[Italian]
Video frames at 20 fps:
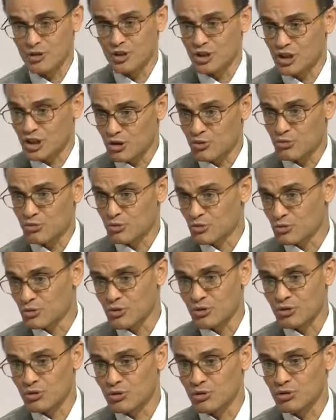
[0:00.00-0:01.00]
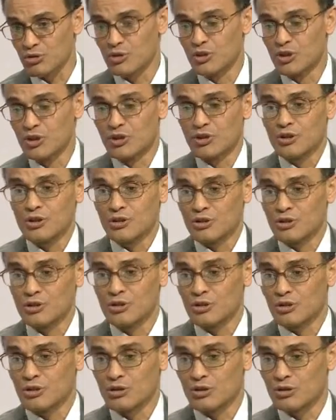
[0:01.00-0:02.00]
ho ritenuto, eh,
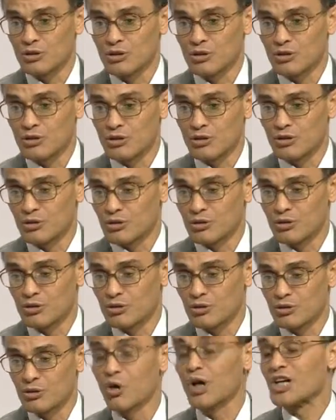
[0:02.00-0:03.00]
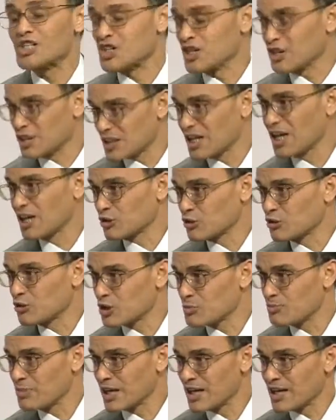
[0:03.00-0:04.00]
eh, ho accettato
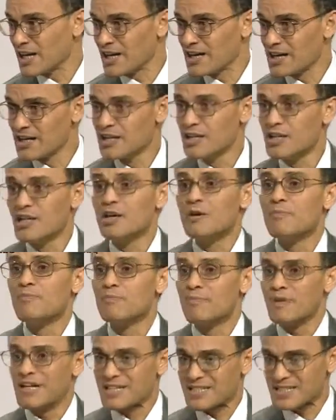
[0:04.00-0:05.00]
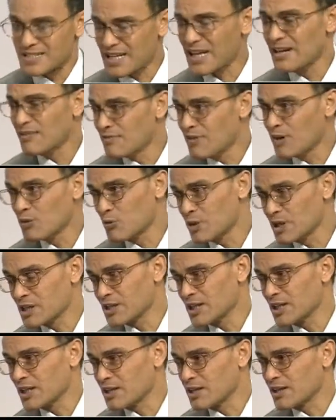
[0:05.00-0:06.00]
di pagare per
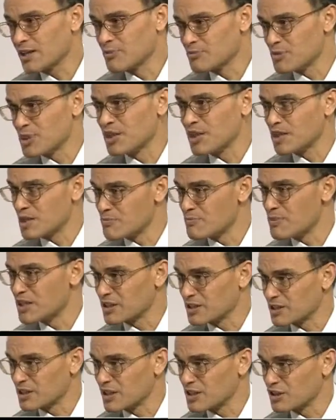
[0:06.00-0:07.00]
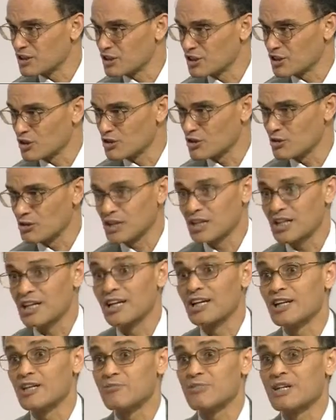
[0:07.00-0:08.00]
salvaguardare la mia libertà interiore, che
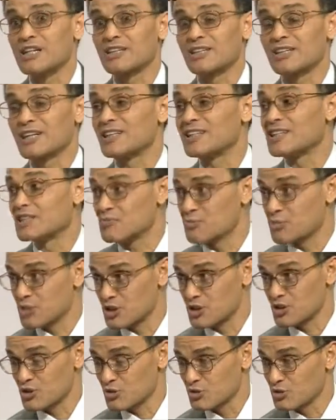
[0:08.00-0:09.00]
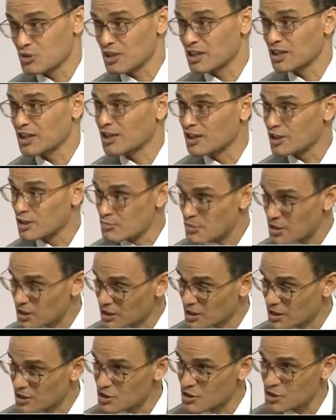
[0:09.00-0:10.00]
è la libertà d'espressione, che è la
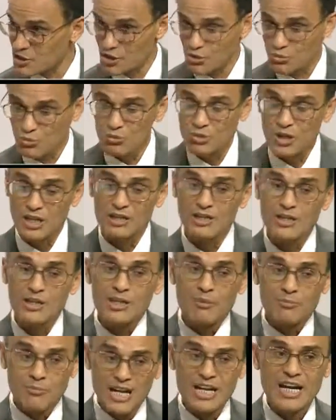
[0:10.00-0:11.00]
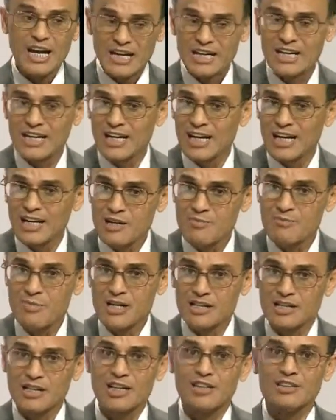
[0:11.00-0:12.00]
libertà di scrittura, ma è anche la
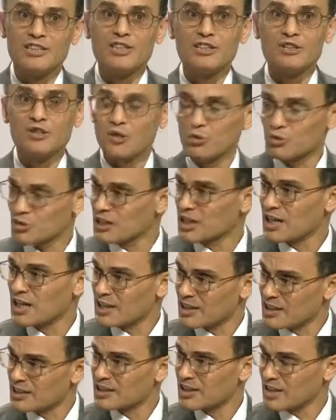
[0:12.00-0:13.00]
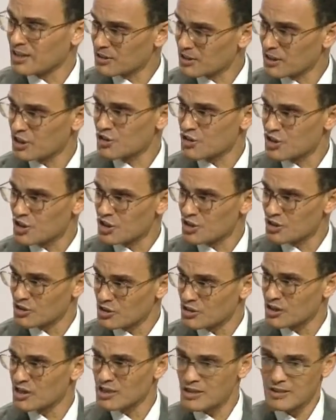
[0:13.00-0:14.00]
libertà di incontrare tanta
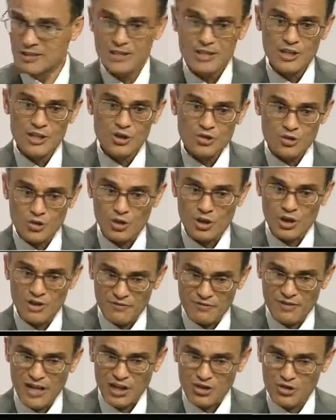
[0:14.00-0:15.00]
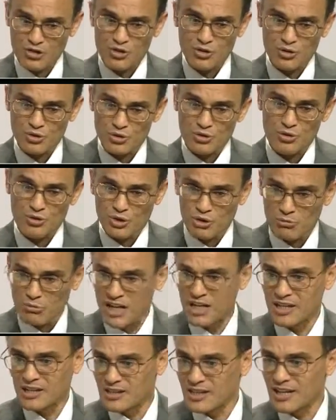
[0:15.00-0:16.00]
gente, ciò che faccio
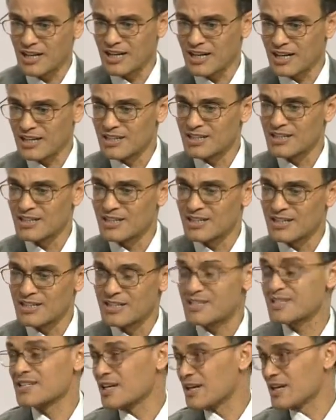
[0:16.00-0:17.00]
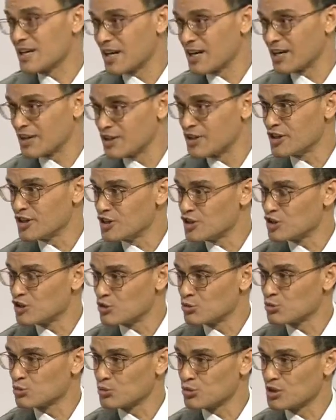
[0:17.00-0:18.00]
ormai da eh, sei anni
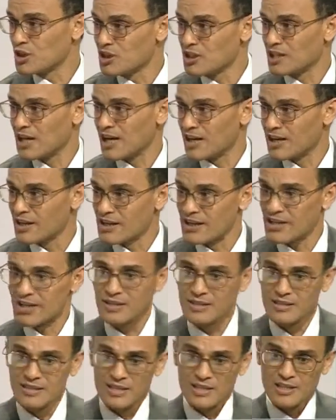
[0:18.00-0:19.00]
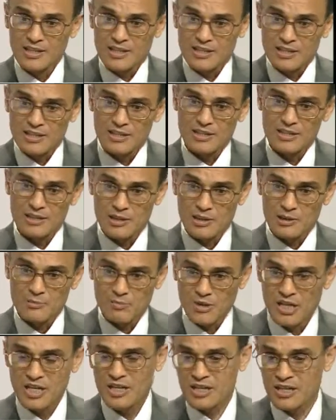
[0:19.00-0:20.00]
in tutta Italia, eh,
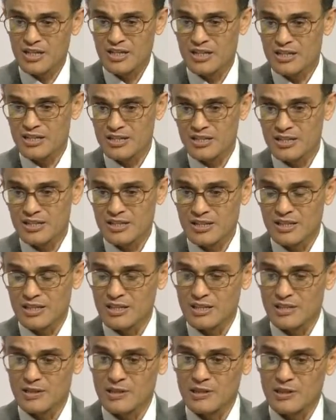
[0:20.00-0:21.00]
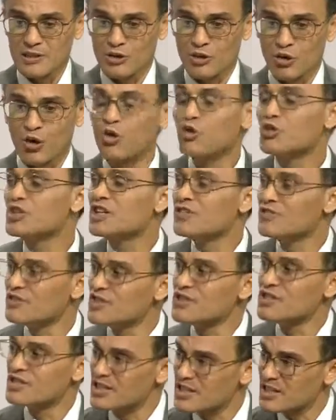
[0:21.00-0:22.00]
per eh, eh
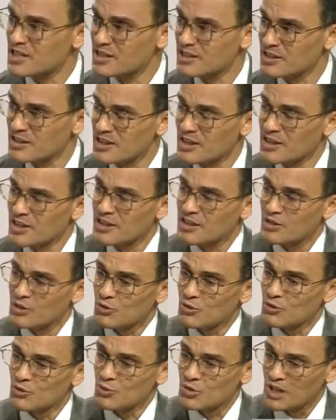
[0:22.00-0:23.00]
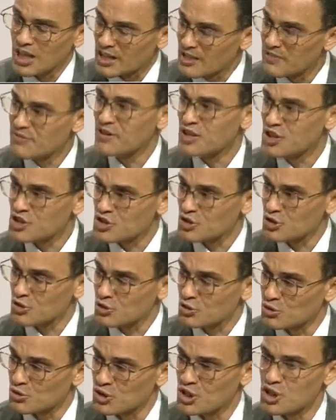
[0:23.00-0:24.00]
condividere una
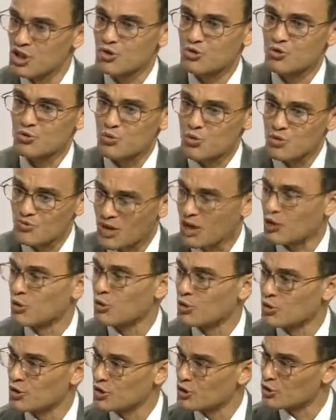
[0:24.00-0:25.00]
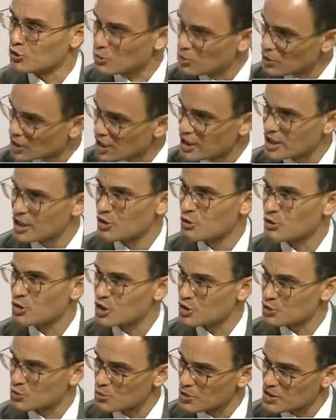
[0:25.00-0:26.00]
riflessione sui valori, sulle
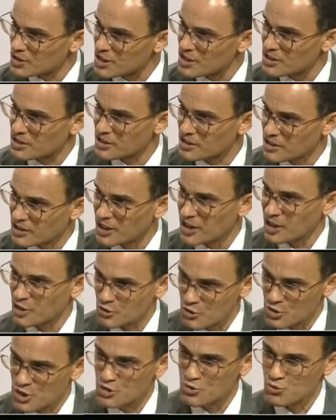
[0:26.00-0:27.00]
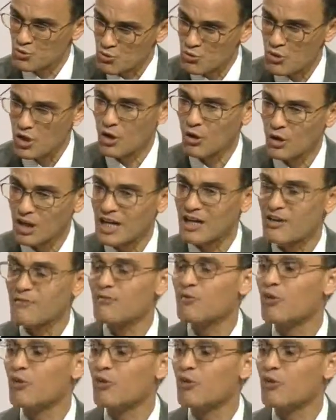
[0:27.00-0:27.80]
regole, sull'identità, cioè su quello che è il